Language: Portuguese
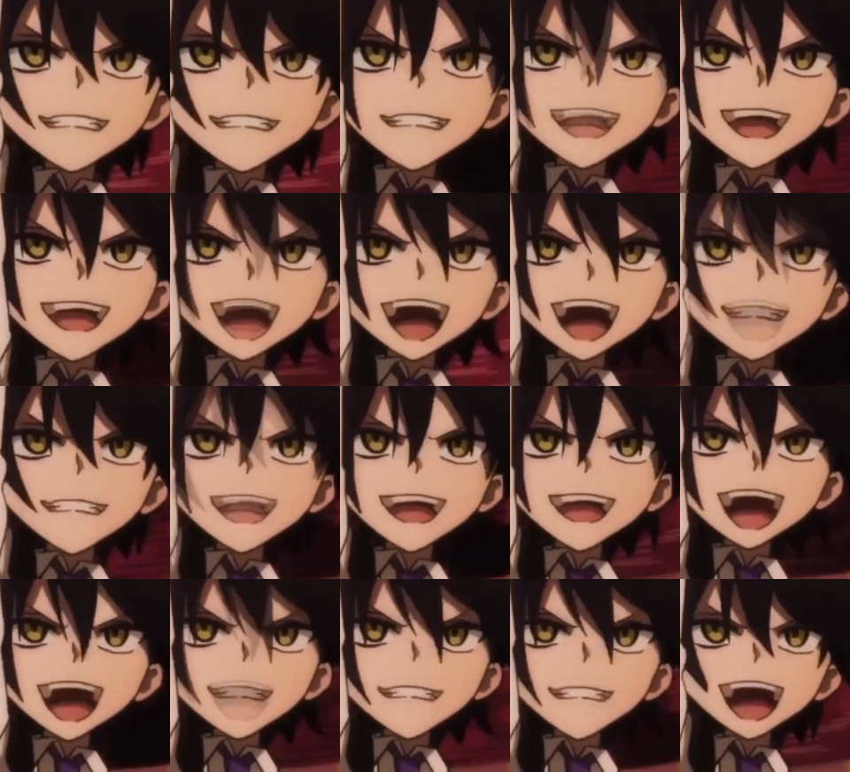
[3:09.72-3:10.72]
pela sua
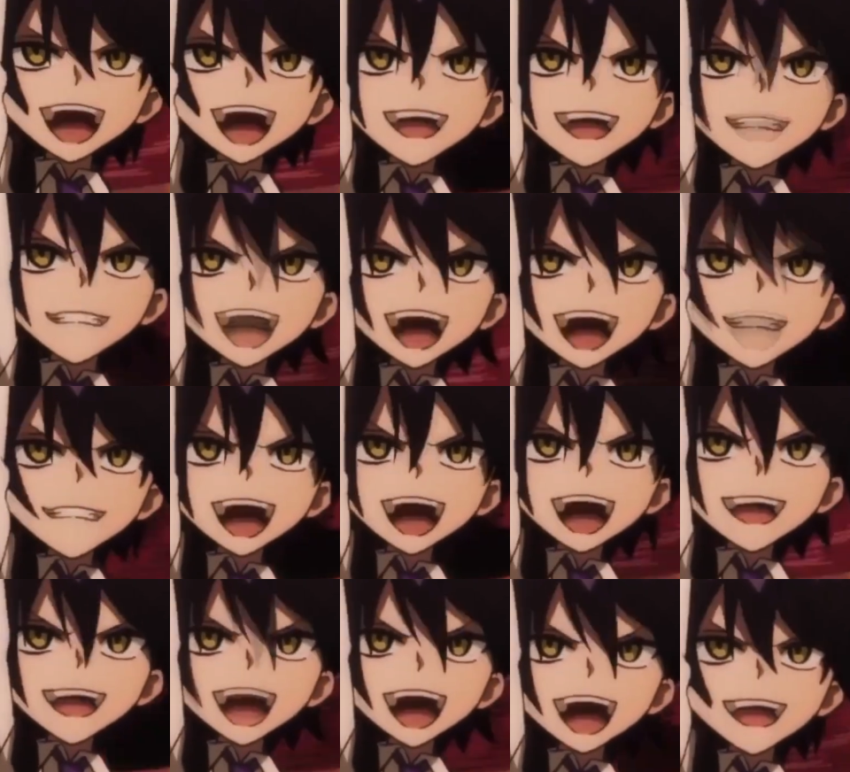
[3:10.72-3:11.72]
incrível trilha
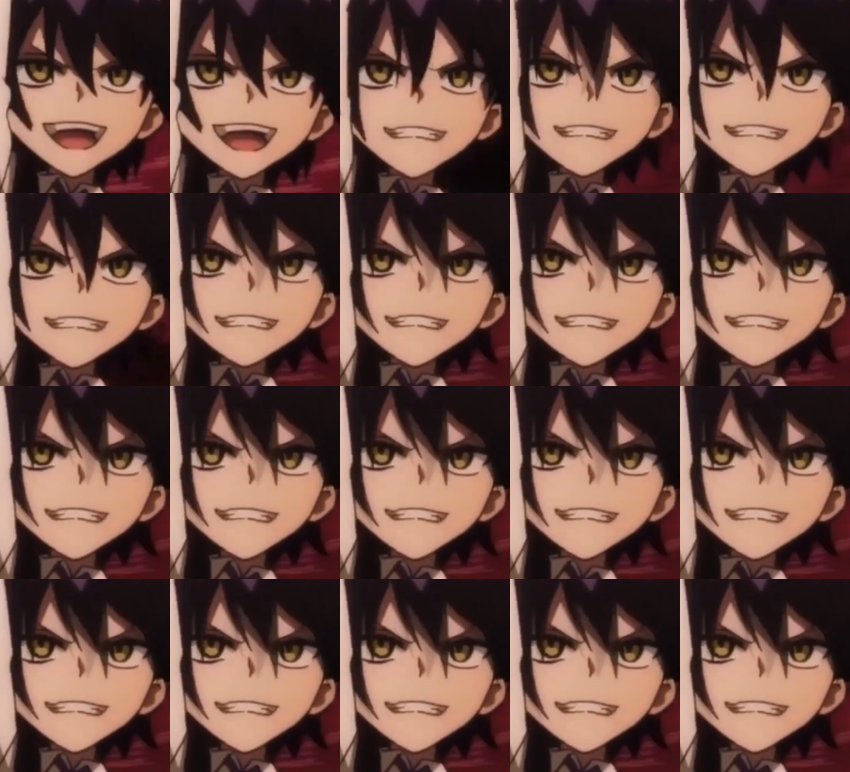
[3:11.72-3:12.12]
sonora.